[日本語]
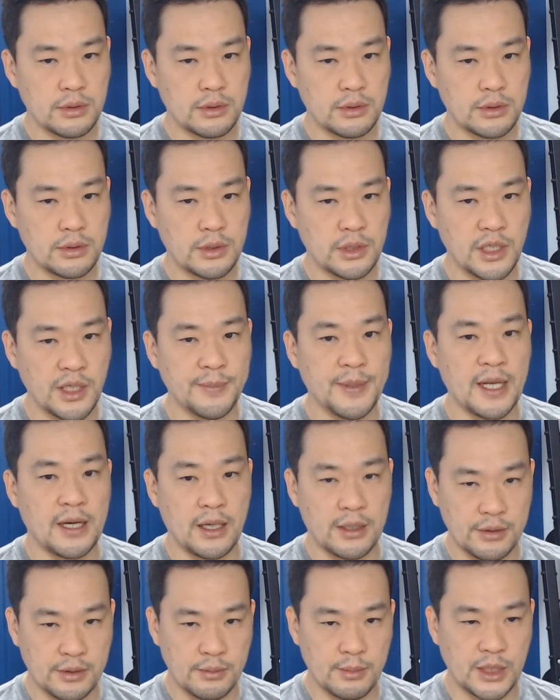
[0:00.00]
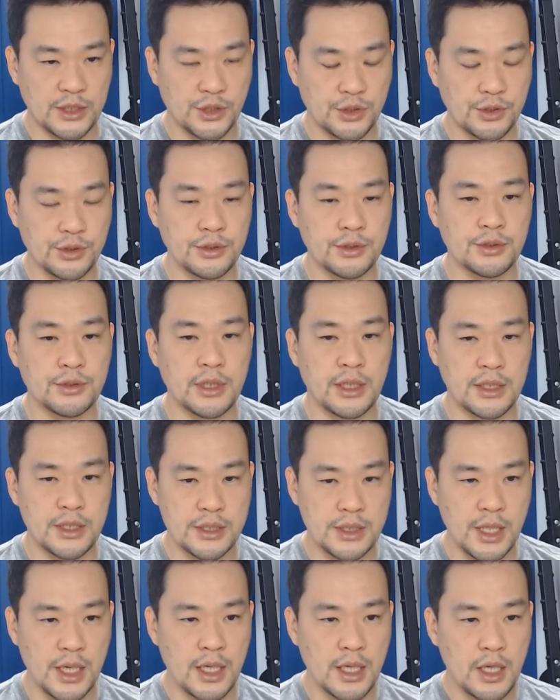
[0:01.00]
リベラル、まあ、主流派です
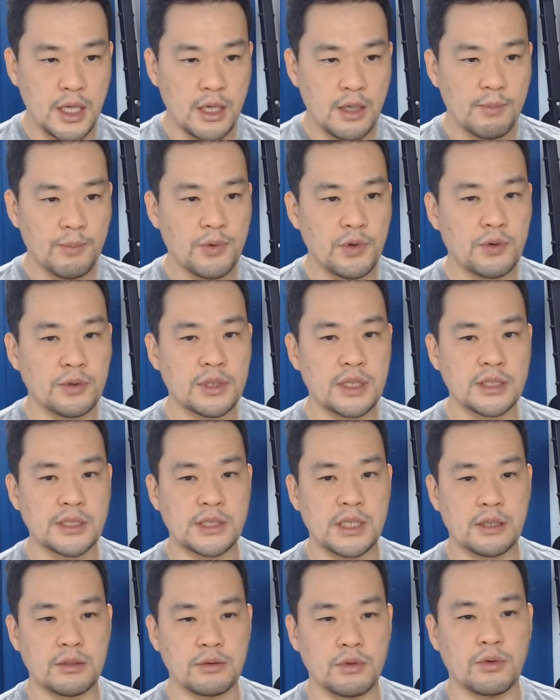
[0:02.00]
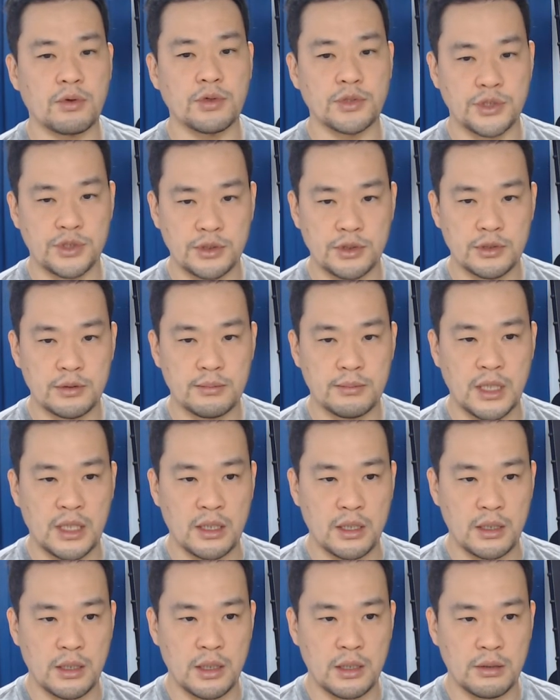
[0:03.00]
ね。プロテスタント保守、ま
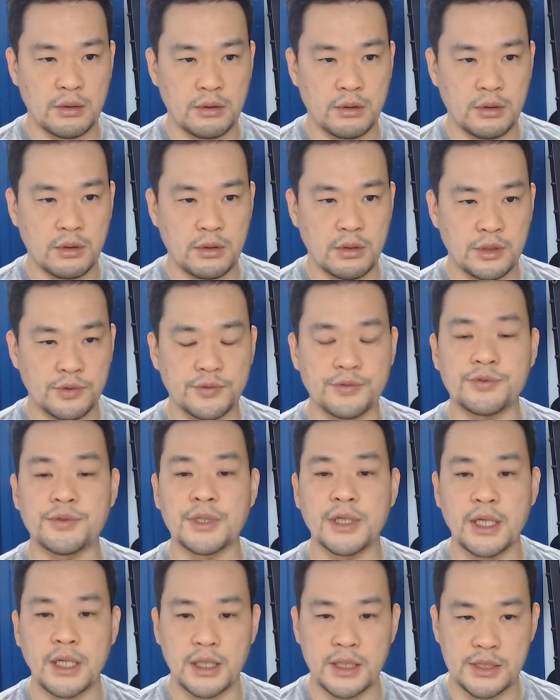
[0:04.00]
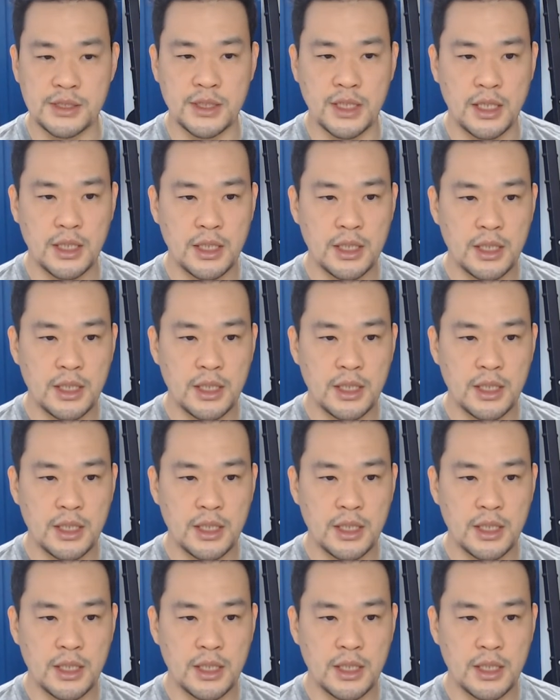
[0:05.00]
あ、あの、福音派ですね。